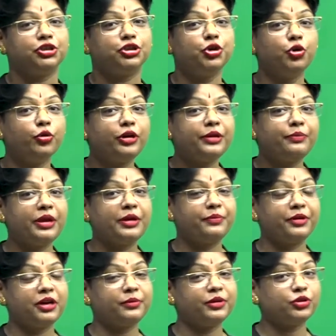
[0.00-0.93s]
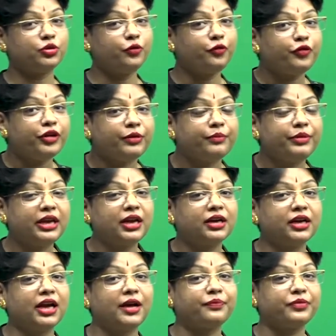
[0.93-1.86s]
थ्योरी पेपर में तो फिर भी
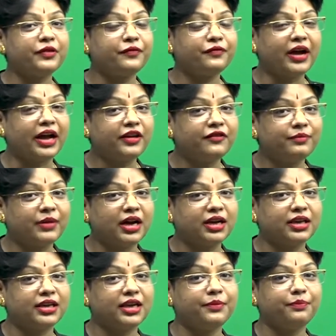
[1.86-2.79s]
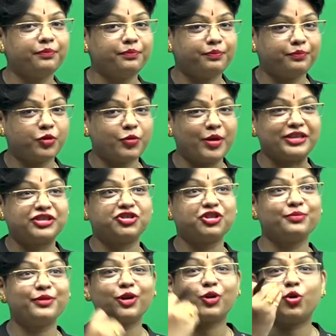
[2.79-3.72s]
अगर आपने फाइव मार्क के
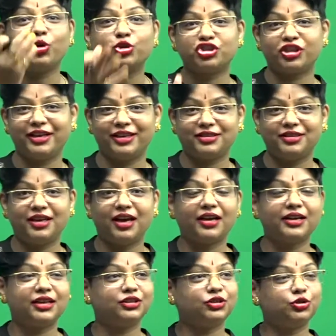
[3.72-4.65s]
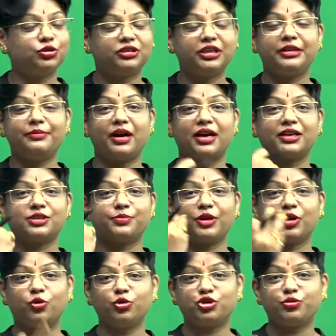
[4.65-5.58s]
क्वेश्चन में कुछ लिख दिया या थ्री मार्क्स
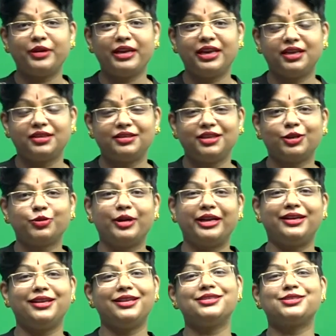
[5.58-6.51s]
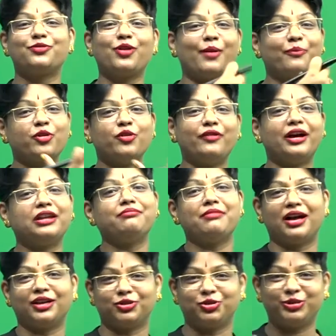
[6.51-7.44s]
में कुछ भी लिख दिया तो एटलीस्ट वो आपको वन
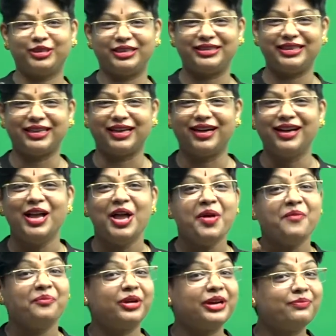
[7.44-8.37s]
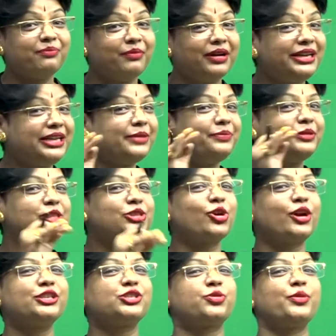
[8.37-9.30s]
मार्क तो दे देगा बट मल्टीपल
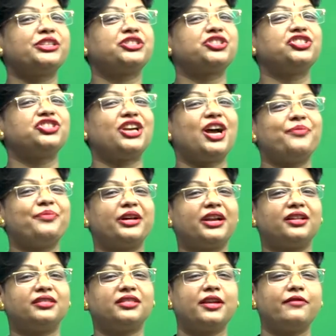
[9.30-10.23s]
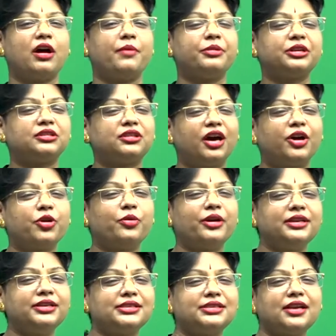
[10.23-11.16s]
चॉइस क्वेश्चन जहां पर आते हैं वहां पर थरो
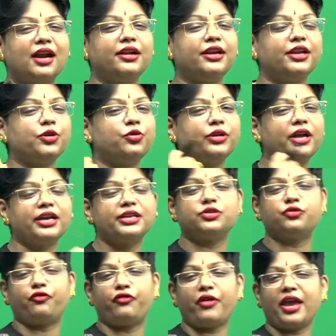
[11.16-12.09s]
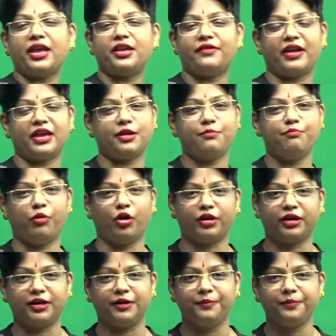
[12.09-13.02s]
अंडरस्टैंडिंग होना इज़ वेरी वेरी
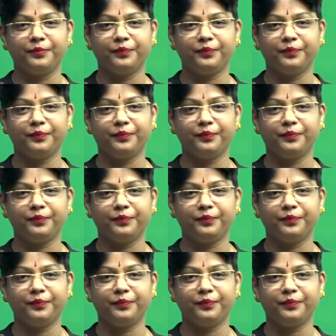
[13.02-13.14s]
इंपॉर्टेंट